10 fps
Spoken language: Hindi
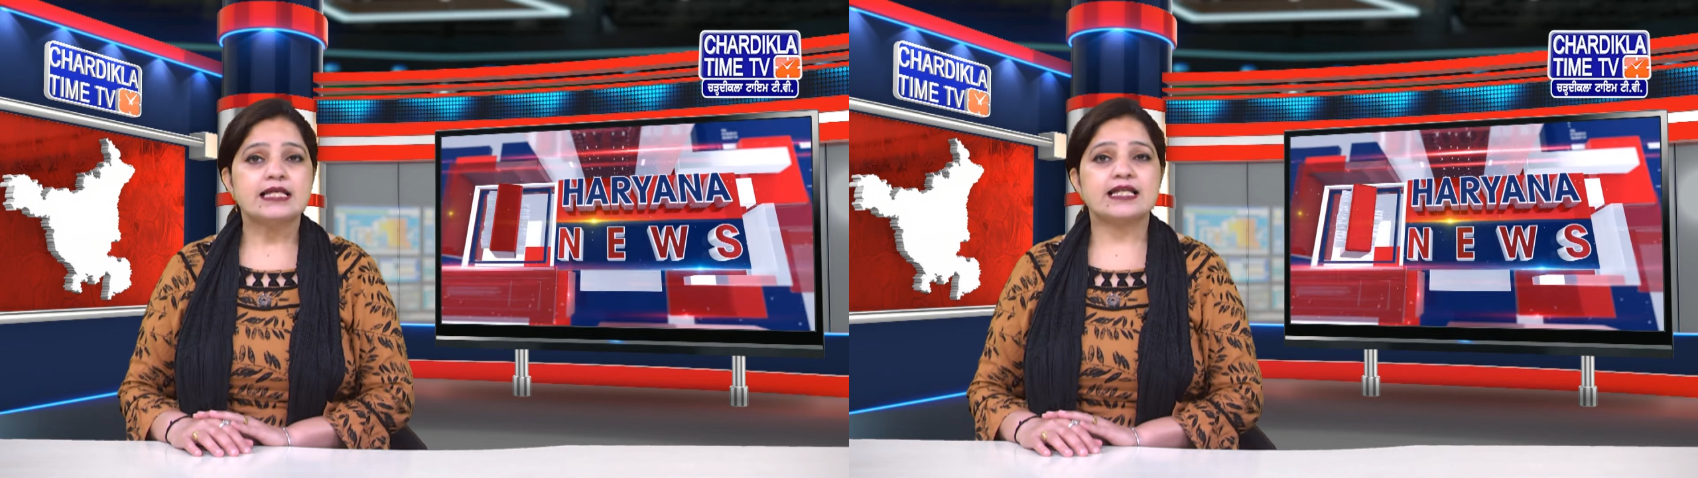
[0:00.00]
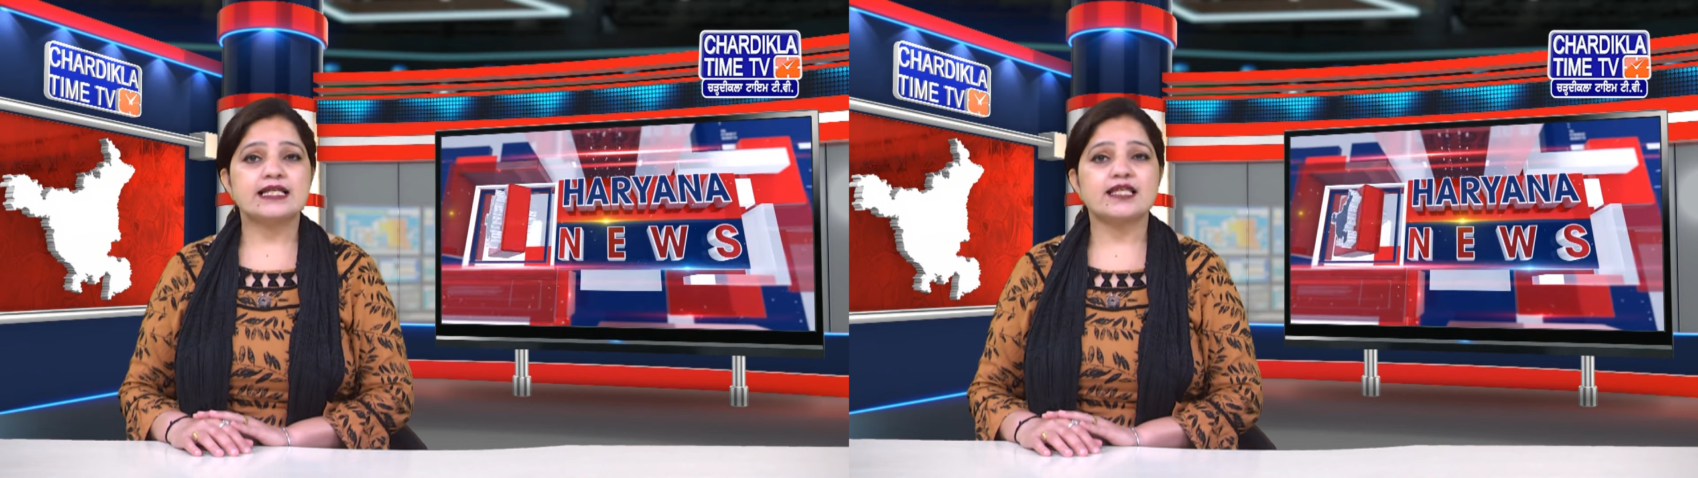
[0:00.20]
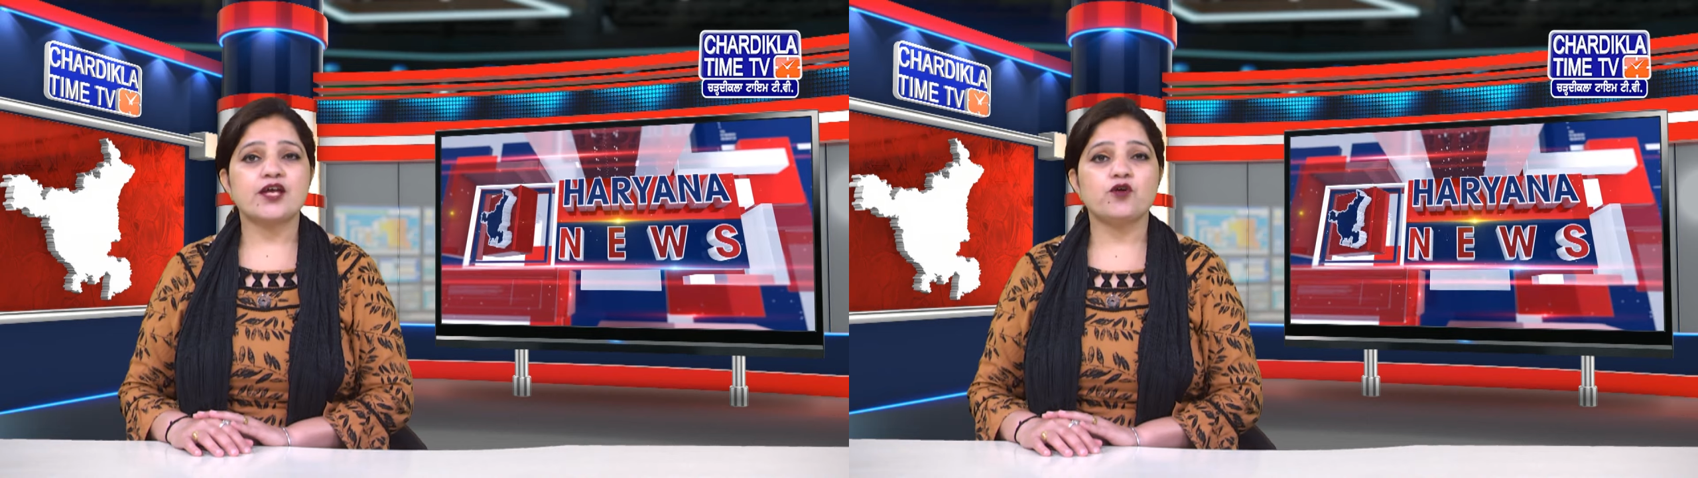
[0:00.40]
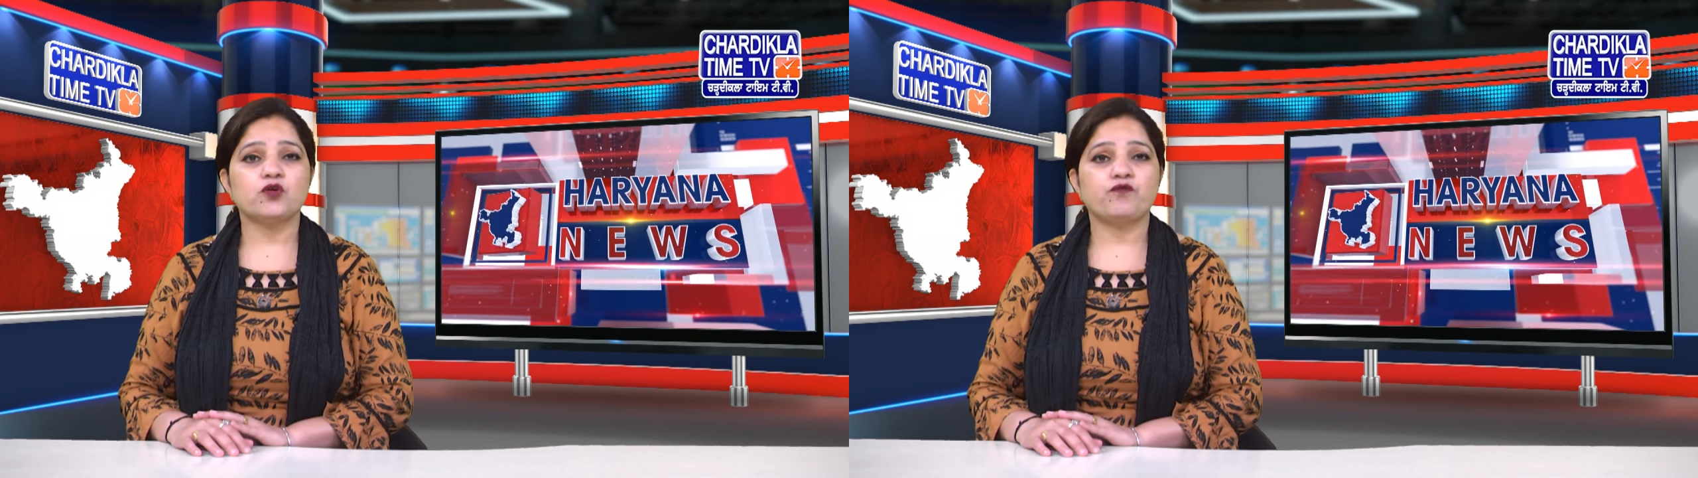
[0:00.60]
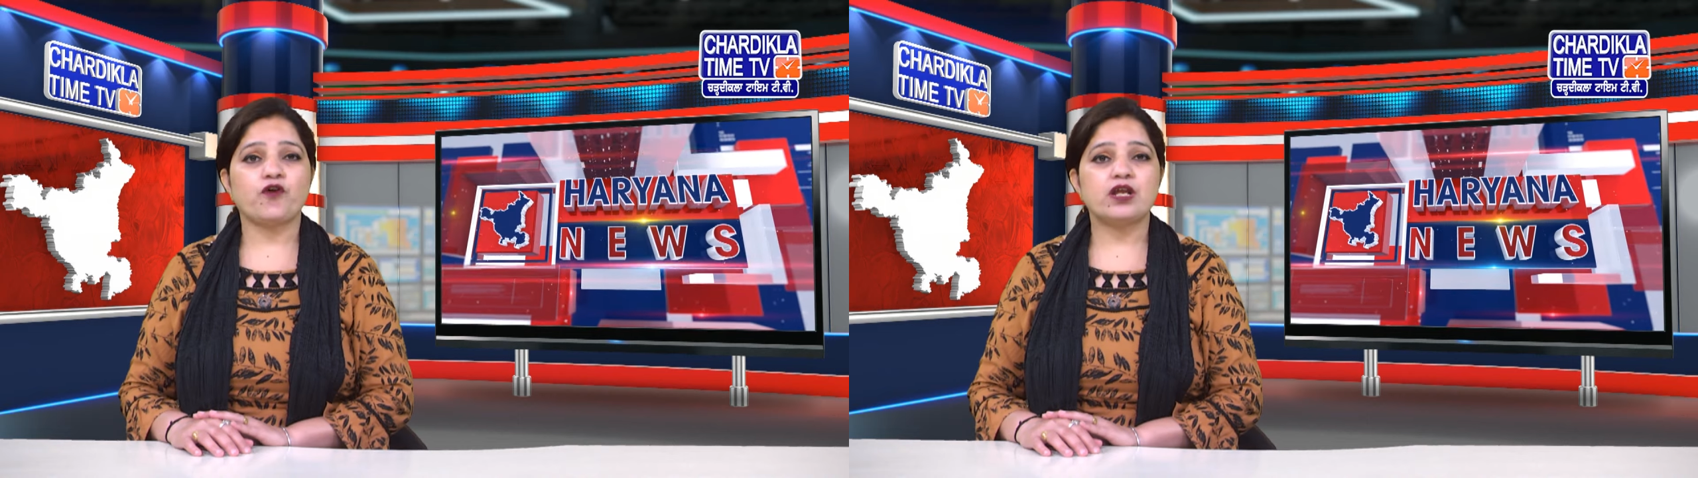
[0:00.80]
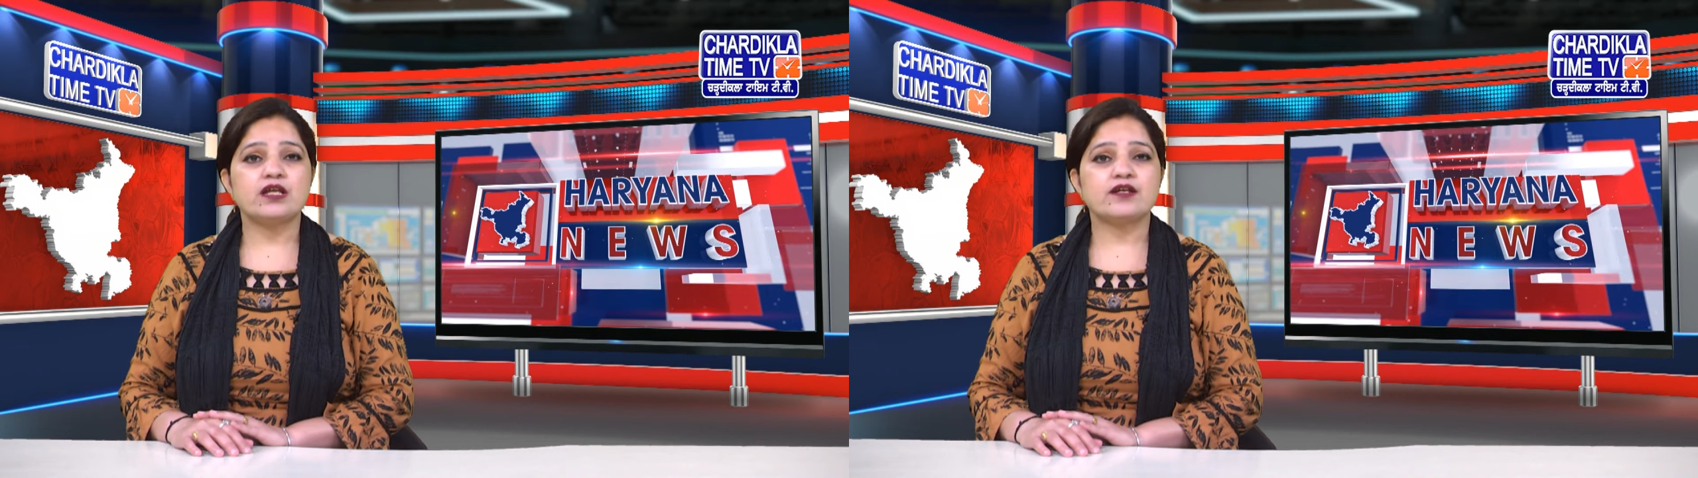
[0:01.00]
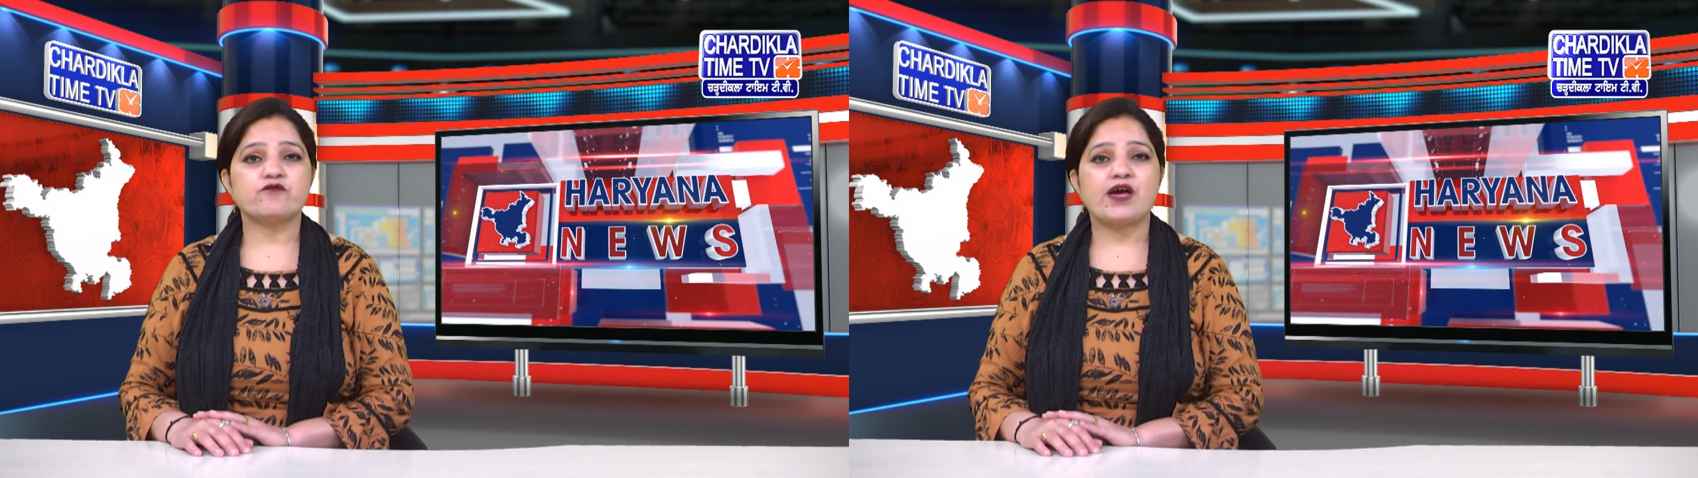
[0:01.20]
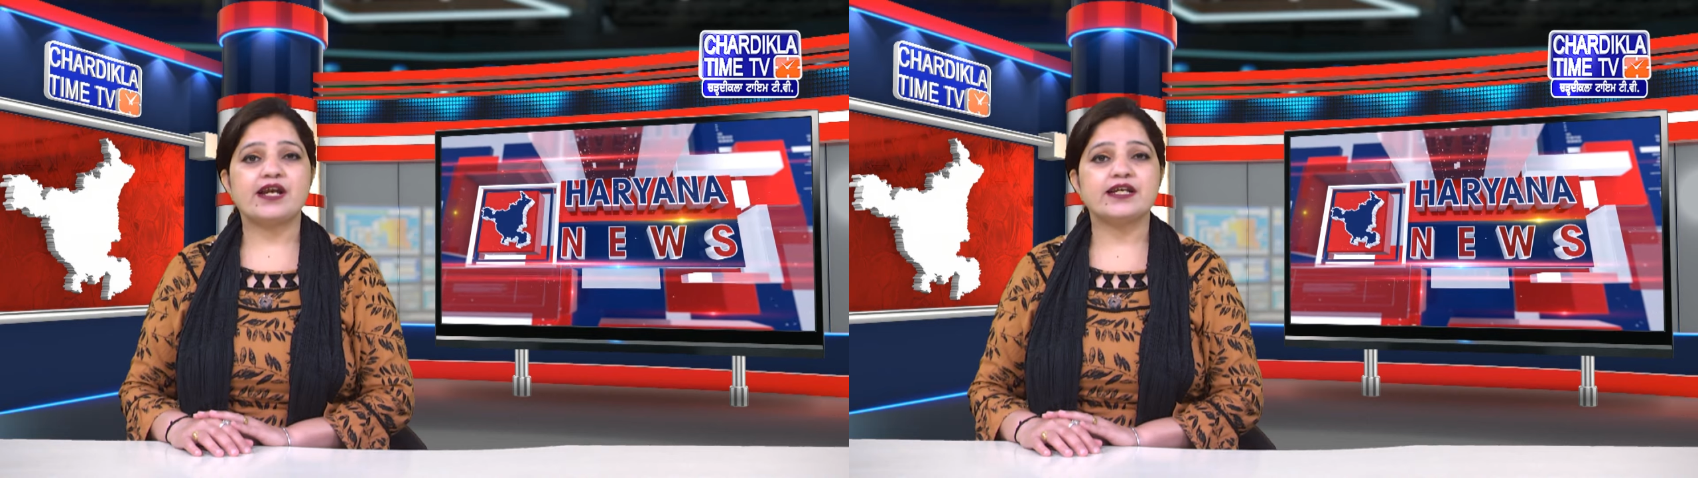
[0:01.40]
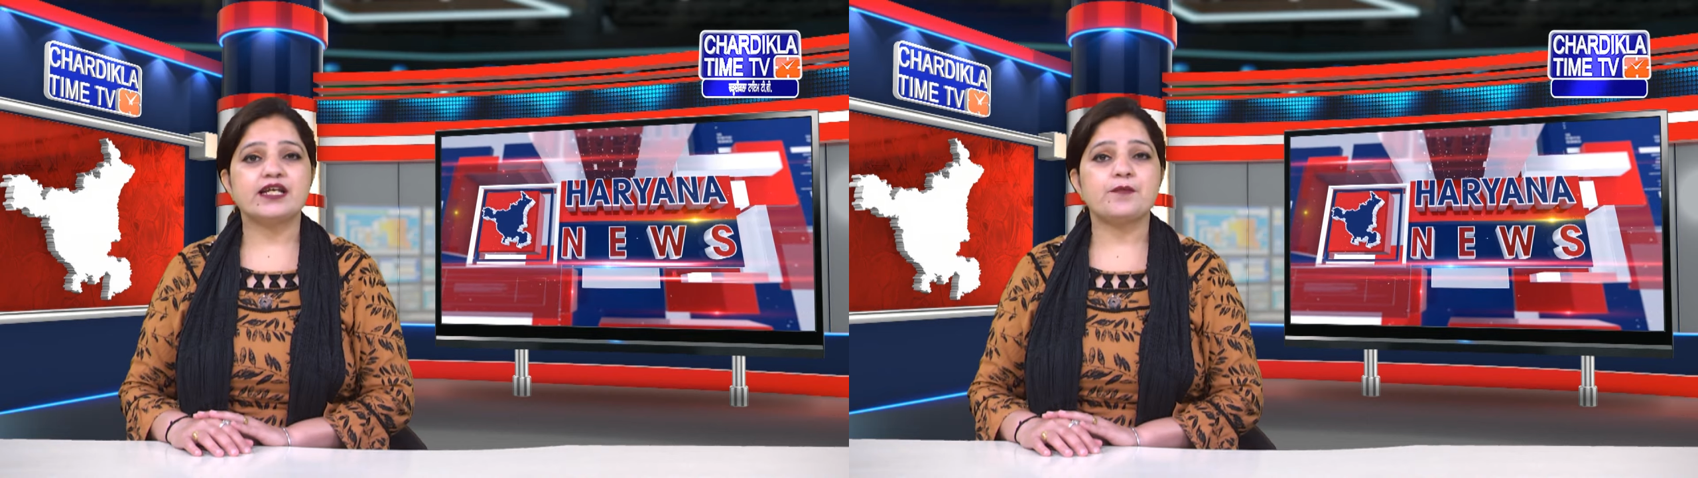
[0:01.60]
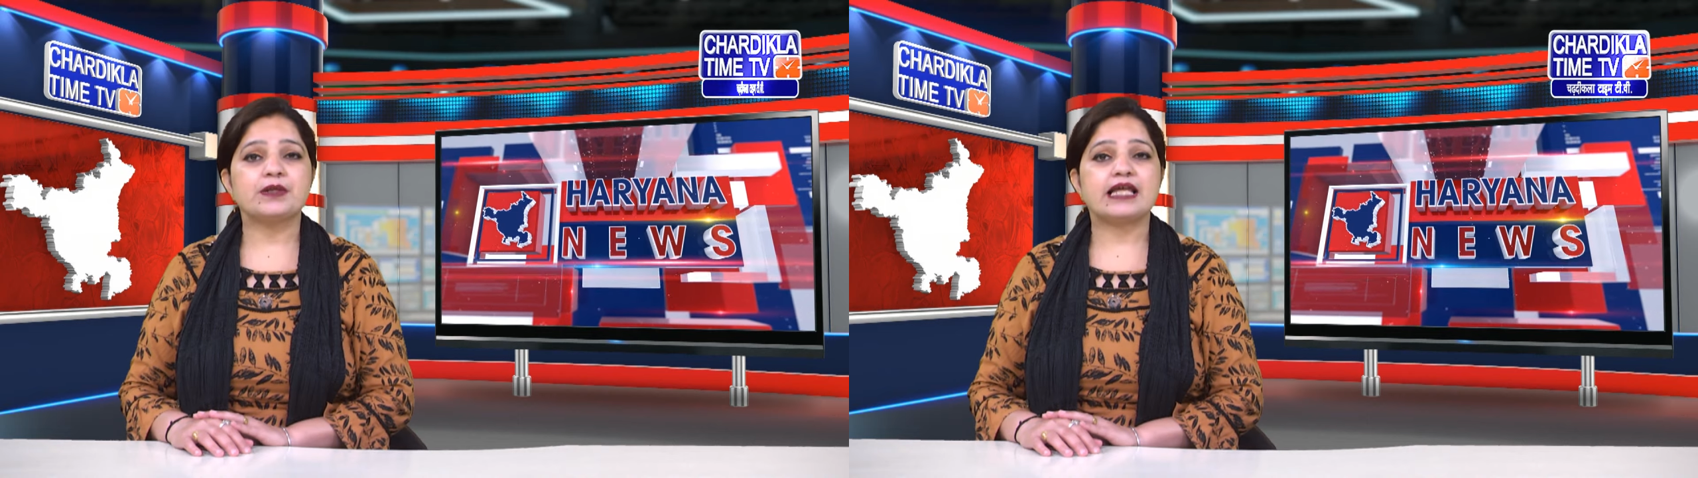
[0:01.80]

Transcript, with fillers: संस्था यूथ फॉर इक्वालिटी ने